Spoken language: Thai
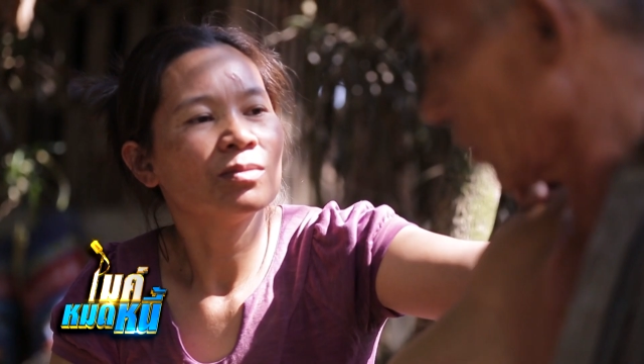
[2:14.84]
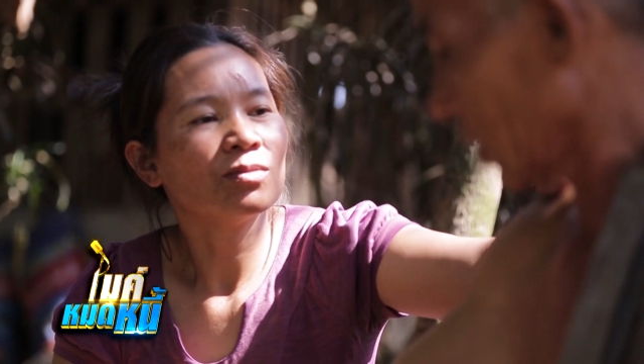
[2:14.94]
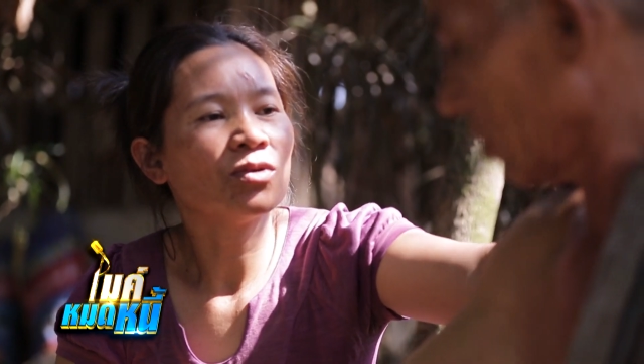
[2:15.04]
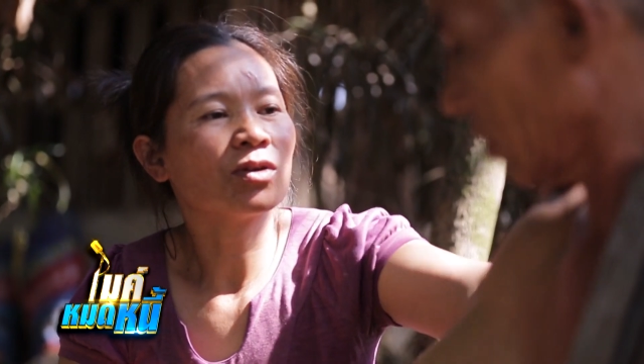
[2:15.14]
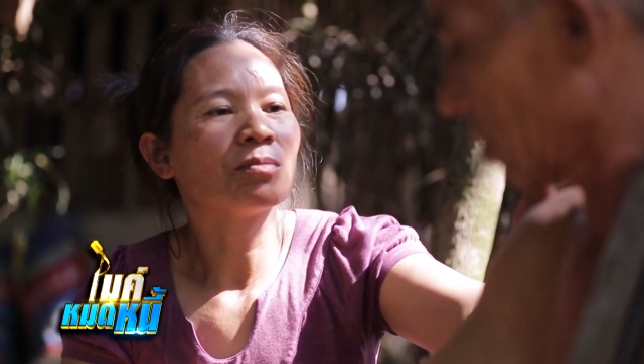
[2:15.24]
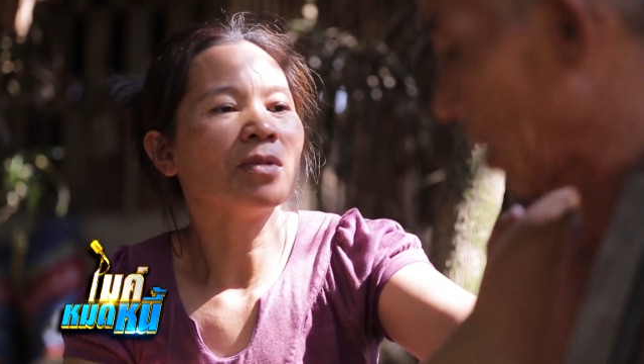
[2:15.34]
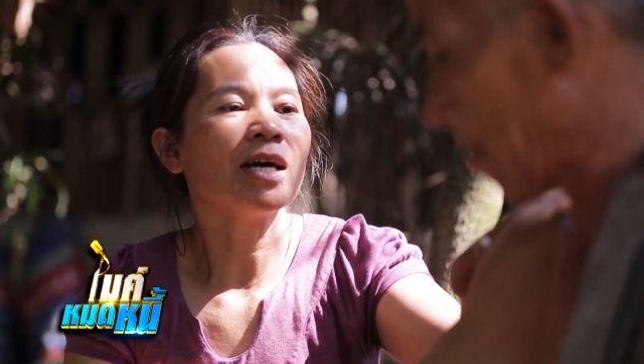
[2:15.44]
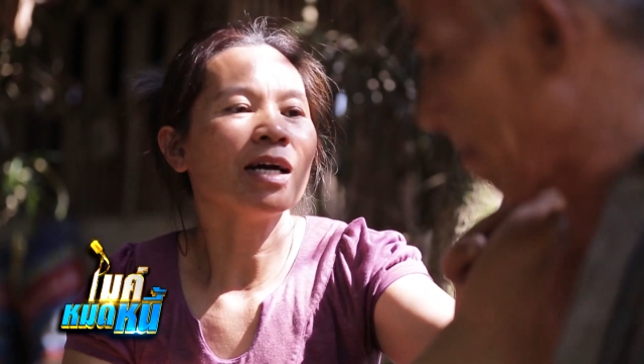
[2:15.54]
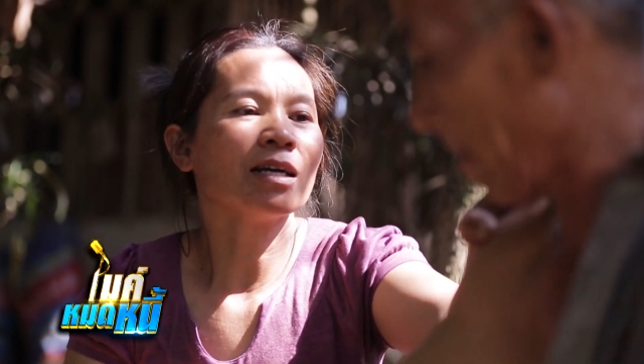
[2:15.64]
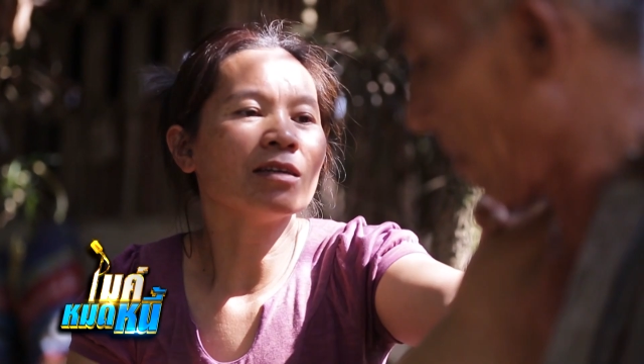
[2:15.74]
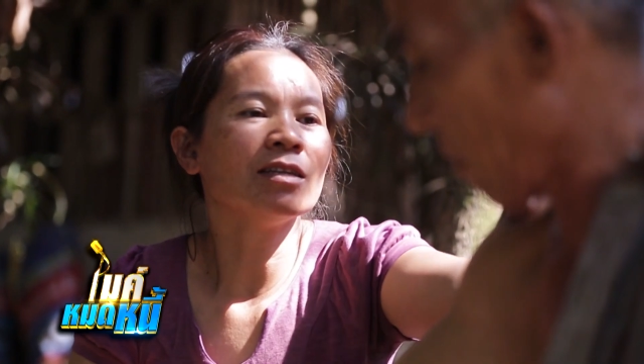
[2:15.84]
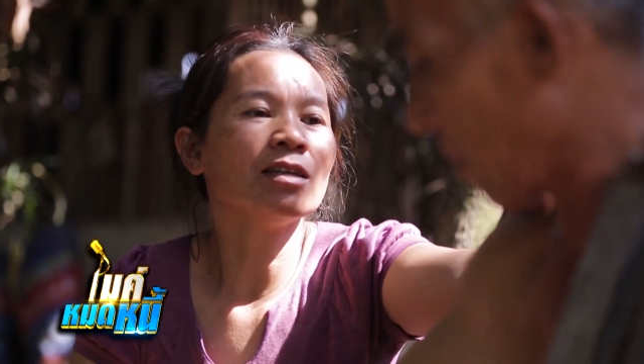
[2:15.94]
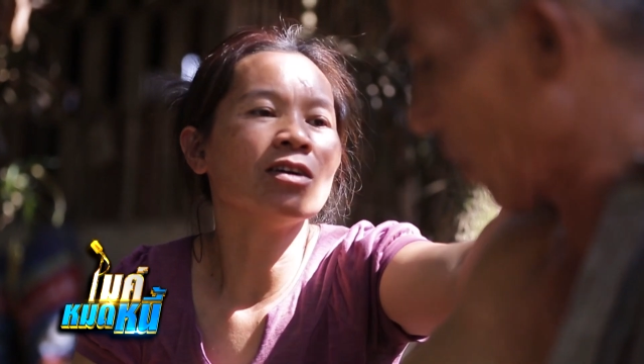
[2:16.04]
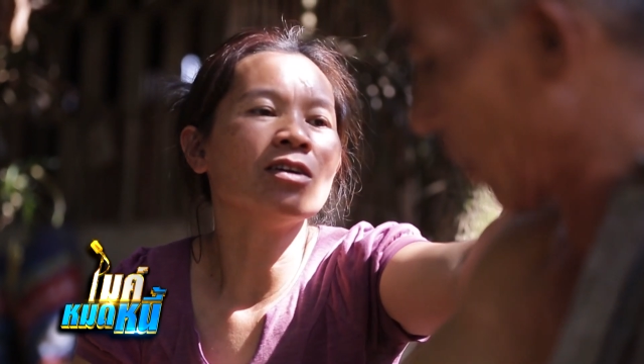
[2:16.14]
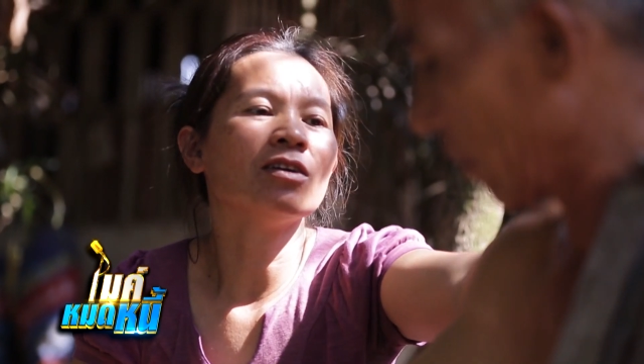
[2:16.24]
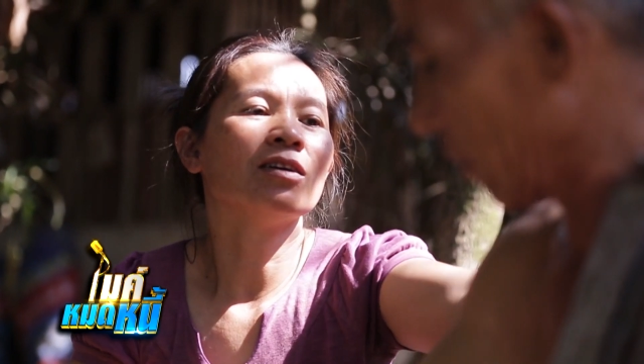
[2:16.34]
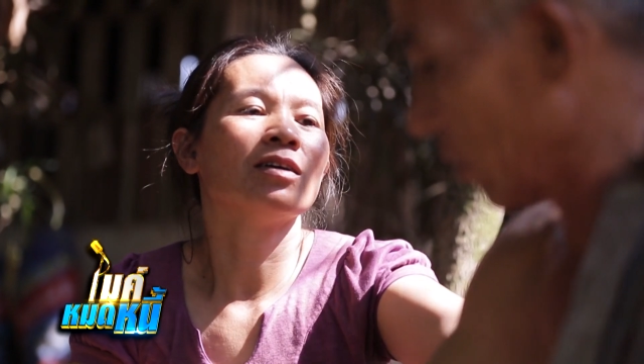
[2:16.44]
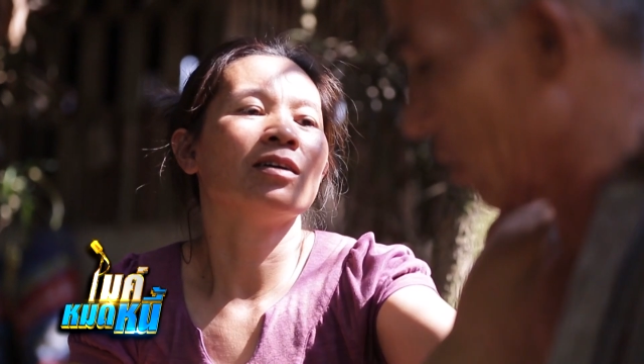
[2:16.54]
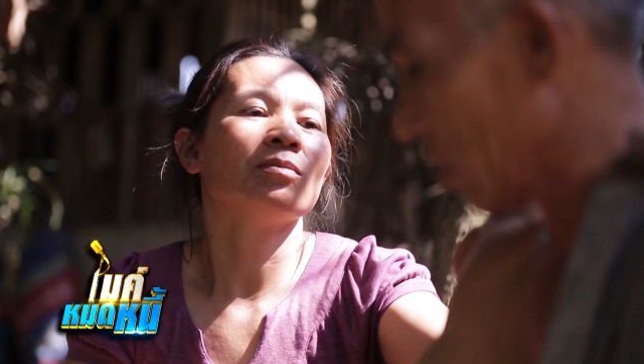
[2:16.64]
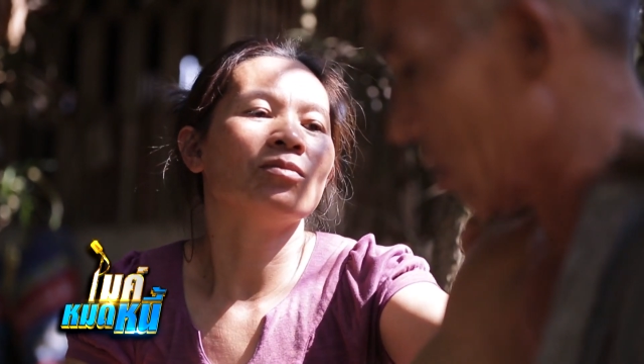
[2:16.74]
ยาซึ่งเป็นคนต่างด้า
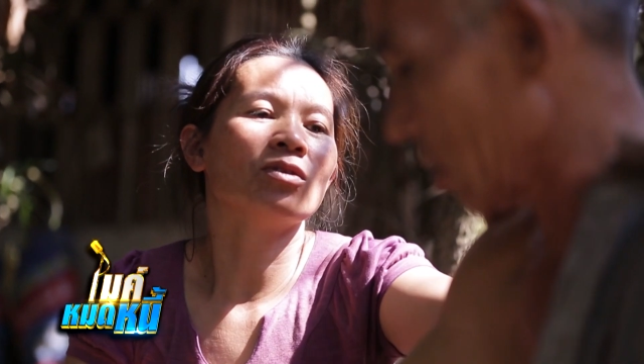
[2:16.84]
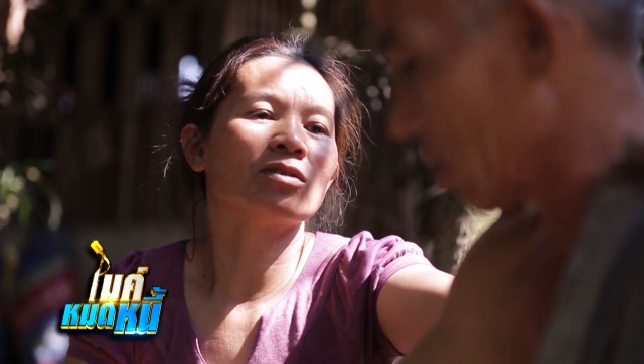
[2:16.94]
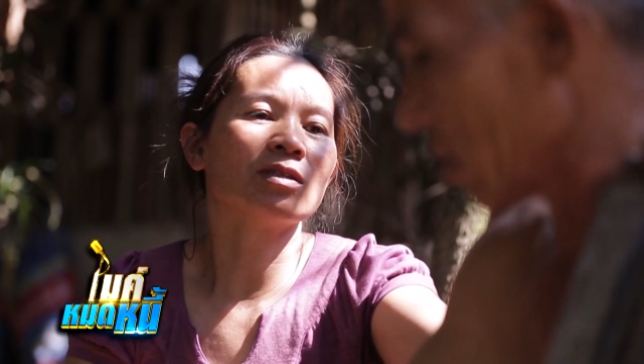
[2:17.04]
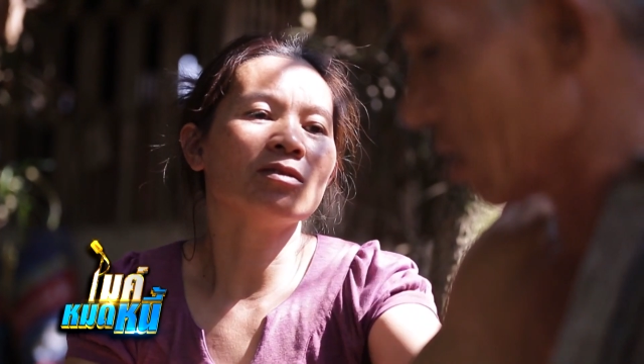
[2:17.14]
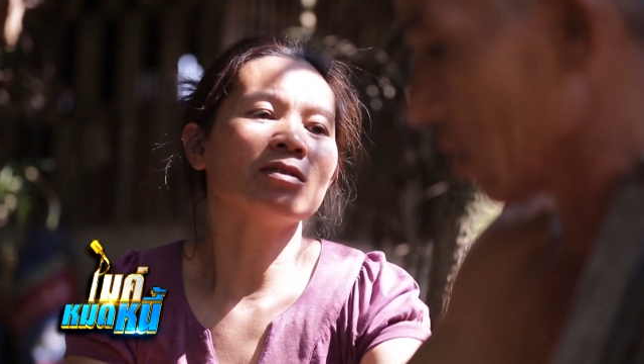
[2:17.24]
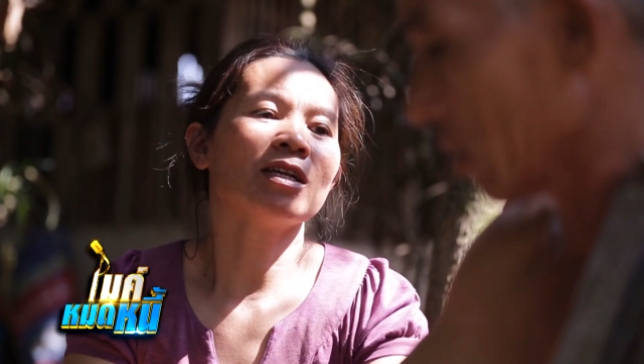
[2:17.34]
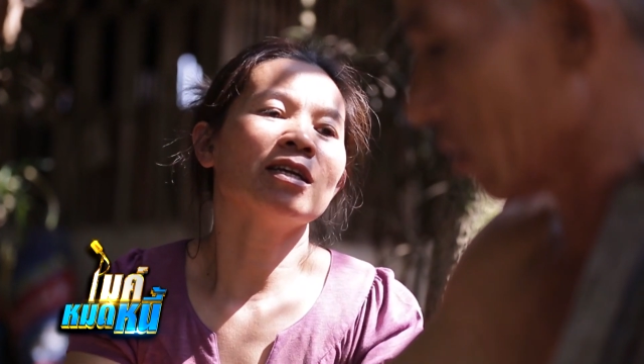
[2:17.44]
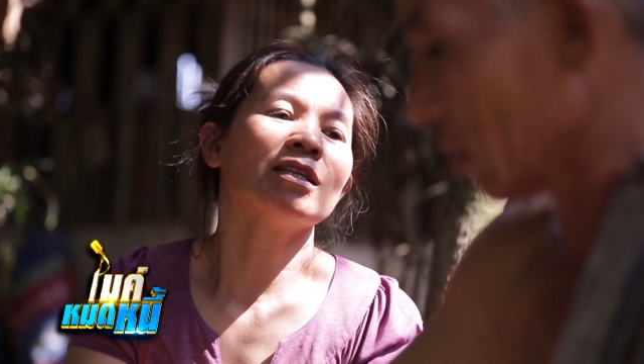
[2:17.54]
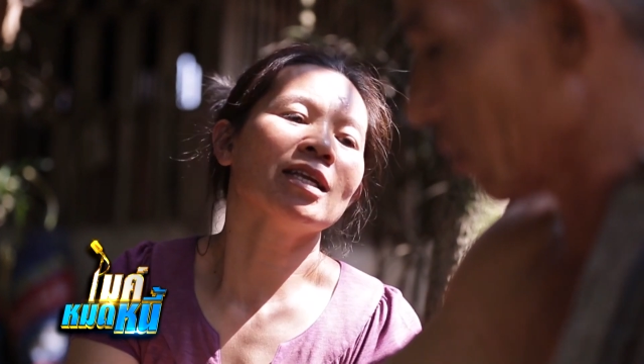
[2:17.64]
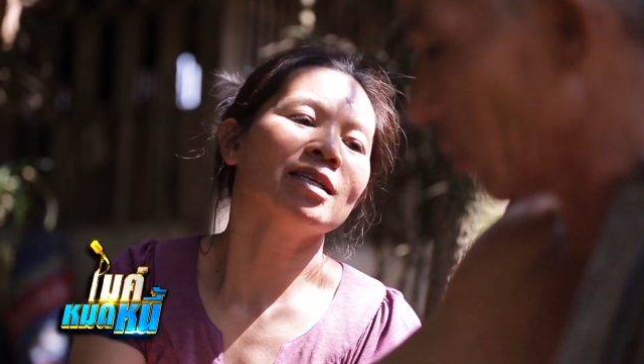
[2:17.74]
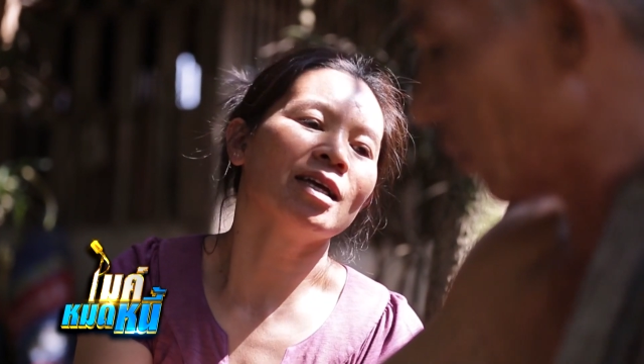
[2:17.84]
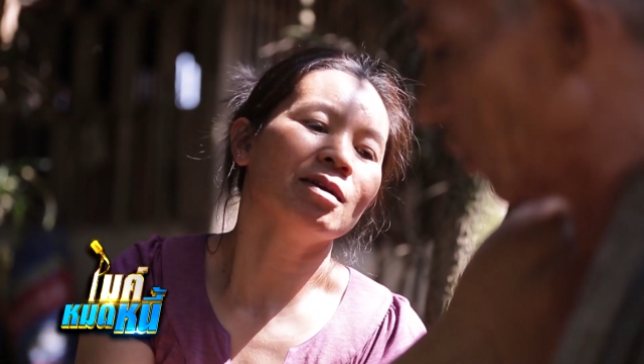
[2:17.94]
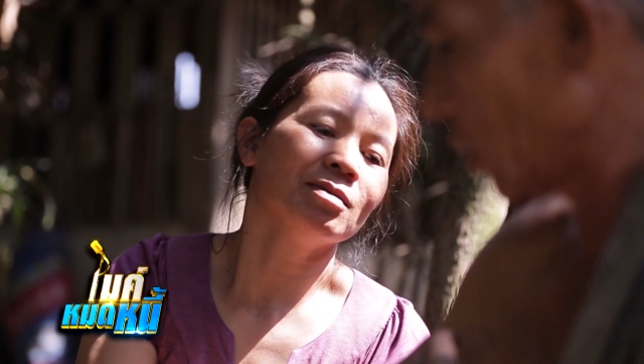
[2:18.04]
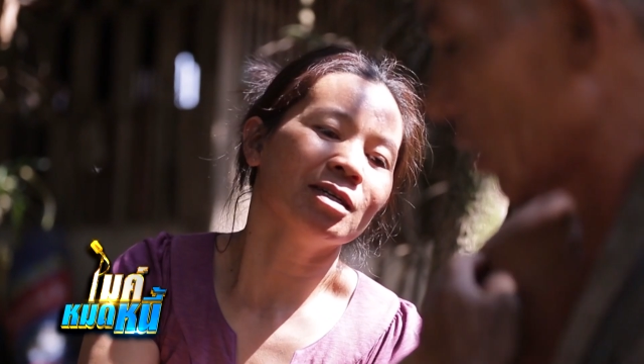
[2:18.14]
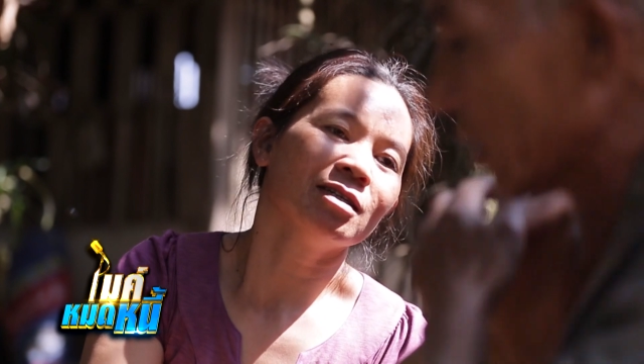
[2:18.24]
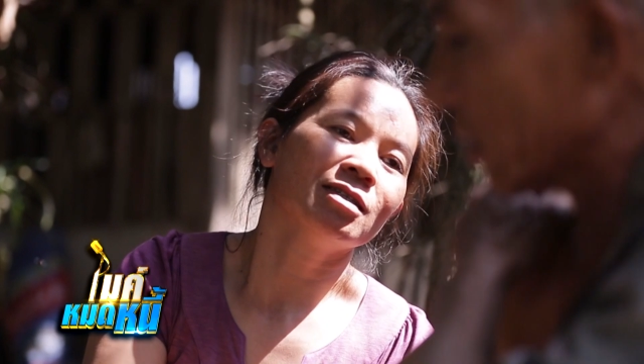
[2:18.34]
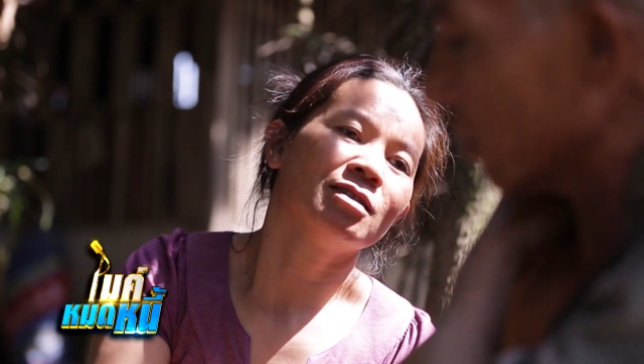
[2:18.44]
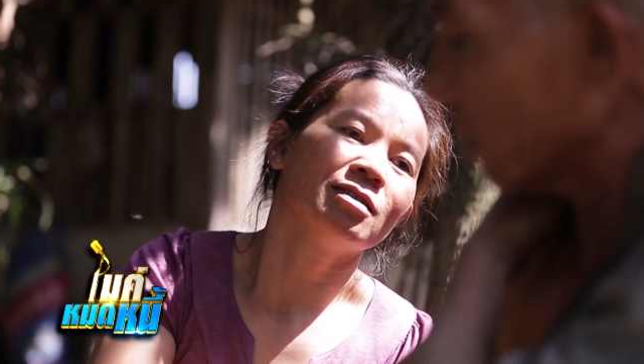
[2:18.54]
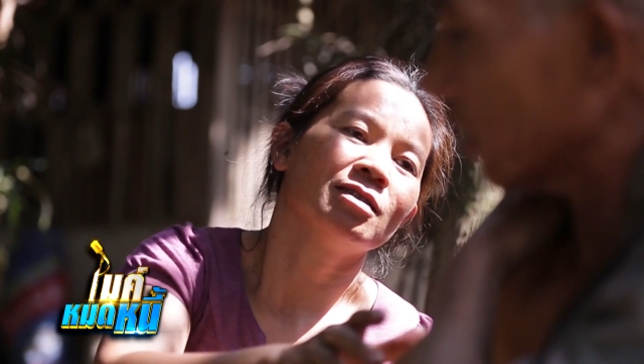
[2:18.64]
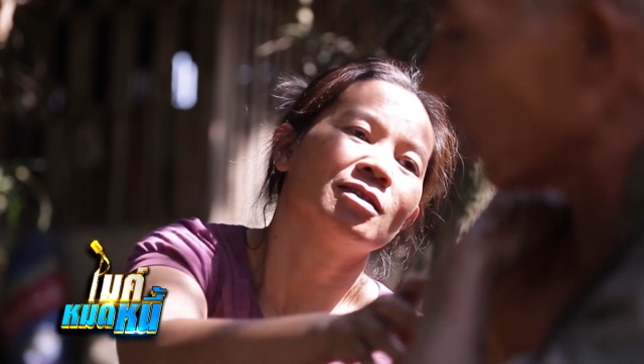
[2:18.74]
ว แต่ก็มีใบ